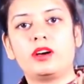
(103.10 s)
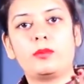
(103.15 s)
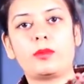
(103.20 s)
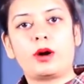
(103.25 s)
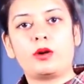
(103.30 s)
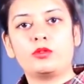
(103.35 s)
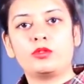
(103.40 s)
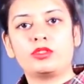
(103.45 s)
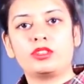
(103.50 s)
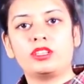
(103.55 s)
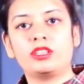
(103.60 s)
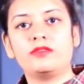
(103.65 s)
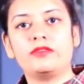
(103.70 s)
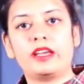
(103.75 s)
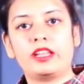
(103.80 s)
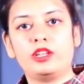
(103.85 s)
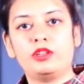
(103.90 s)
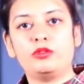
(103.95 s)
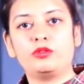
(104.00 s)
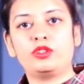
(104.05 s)
अमाउंट थी
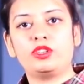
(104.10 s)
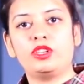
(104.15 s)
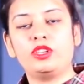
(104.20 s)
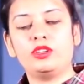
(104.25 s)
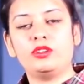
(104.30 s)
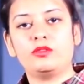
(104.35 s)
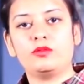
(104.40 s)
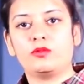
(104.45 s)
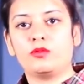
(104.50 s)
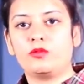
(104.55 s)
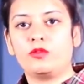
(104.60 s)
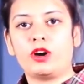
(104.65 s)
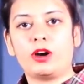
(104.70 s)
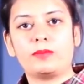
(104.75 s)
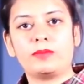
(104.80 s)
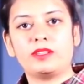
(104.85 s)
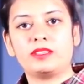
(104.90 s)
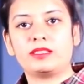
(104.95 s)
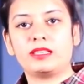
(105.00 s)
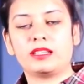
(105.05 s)
वैल्यू थी वो
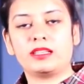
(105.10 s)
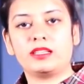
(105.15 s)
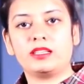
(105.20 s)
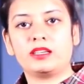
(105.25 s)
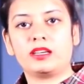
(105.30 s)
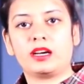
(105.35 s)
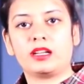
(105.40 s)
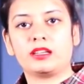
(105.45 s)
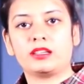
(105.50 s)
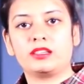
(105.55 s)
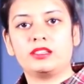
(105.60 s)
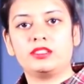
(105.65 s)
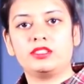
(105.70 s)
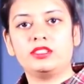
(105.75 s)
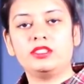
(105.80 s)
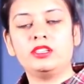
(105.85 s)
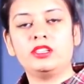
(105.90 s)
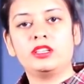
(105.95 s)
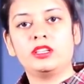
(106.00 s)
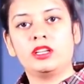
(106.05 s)
आपने ज़्यादा दिखा रखी
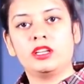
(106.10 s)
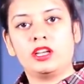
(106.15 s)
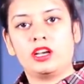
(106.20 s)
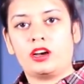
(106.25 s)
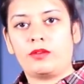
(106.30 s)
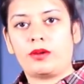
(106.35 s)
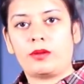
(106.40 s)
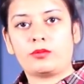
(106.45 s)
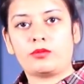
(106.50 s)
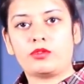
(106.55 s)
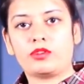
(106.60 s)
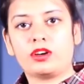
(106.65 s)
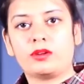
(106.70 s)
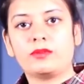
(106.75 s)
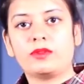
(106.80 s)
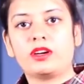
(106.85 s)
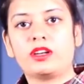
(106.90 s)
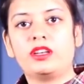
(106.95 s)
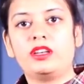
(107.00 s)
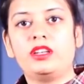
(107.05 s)
थी अब आपको
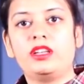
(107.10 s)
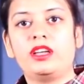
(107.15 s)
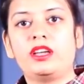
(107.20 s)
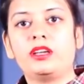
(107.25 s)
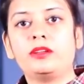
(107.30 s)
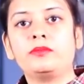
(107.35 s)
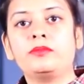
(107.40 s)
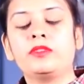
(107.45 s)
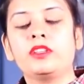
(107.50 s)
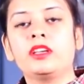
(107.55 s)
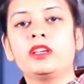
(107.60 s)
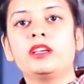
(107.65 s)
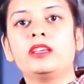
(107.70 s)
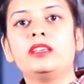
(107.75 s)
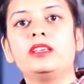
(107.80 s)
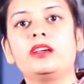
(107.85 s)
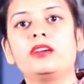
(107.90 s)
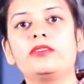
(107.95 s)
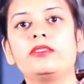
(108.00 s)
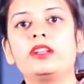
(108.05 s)
कम करनी है
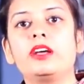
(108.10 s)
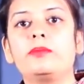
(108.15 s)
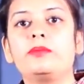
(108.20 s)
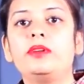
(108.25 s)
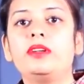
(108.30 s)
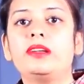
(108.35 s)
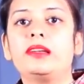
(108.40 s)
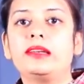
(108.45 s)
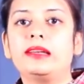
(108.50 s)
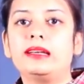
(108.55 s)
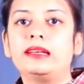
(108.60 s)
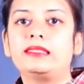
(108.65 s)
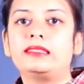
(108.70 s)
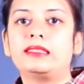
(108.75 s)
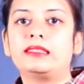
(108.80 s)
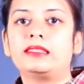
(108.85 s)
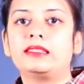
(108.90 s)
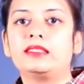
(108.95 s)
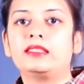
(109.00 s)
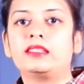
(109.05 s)
या फिर आपने रेट
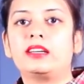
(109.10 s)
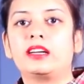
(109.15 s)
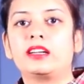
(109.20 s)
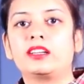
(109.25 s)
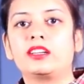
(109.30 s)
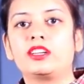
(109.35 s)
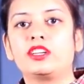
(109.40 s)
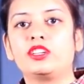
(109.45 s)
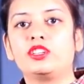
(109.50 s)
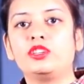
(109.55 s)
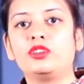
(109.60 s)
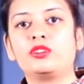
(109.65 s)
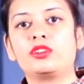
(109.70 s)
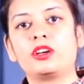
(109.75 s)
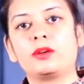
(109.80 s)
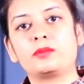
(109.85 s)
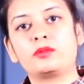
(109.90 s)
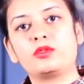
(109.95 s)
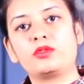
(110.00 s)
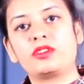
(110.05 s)
ज्यादा दिखा रखी थी
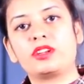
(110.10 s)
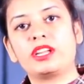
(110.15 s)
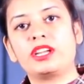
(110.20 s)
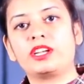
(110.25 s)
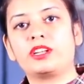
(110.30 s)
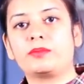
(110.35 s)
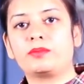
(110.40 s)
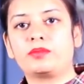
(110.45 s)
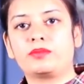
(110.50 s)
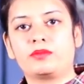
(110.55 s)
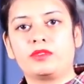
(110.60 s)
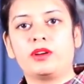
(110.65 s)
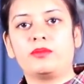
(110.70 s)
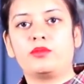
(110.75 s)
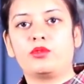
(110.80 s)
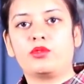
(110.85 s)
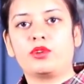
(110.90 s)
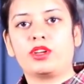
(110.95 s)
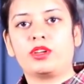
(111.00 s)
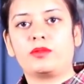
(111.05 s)
और आपको रेट
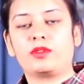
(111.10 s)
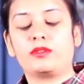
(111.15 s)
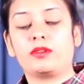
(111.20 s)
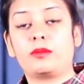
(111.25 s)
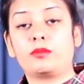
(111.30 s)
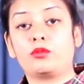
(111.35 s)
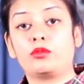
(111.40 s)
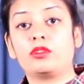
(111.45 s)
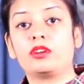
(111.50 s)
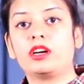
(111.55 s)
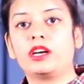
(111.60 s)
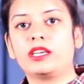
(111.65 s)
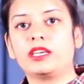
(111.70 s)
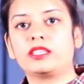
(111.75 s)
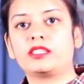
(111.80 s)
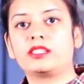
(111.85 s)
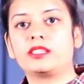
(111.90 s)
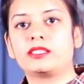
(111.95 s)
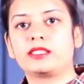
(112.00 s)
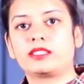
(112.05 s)
कम हो गई मतलब आपको लगा
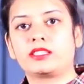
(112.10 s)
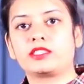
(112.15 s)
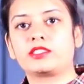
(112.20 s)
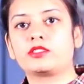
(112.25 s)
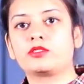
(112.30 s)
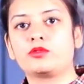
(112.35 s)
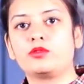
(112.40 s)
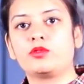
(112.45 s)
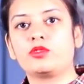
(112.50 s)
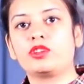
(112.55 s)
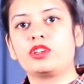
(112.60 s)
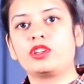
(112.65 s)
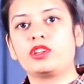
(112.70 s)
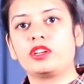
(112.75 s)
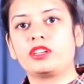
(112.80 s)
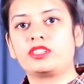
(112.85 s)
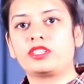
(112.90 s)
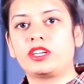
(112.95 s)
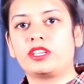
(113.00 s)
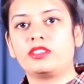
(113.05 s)
कि अच्छे से अच्छे सिम कोड की
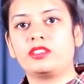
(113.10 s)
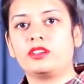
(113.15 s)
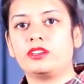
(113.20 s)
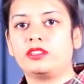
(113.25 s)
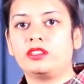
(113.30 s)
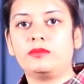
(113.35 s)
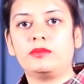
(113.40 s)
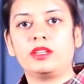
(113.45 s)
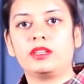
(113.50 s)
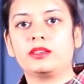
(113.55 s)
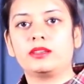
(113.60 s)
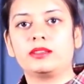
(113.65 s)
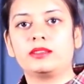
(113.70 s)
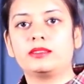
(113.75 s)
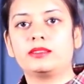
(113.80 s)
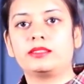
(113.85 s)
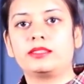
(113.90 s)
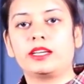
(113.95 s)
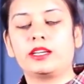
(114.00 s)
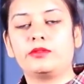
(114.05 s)
रेट शायद ये थी मैंने
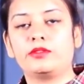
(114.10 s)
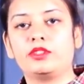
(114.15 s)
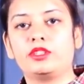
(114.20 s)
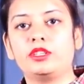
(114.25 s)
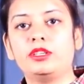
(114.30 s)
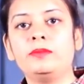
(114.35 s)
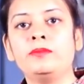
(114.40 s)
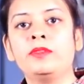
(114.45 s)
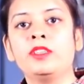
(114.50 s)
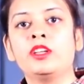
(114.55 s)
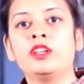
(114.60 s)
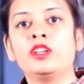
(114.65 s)
गलत दिखाई हुई थी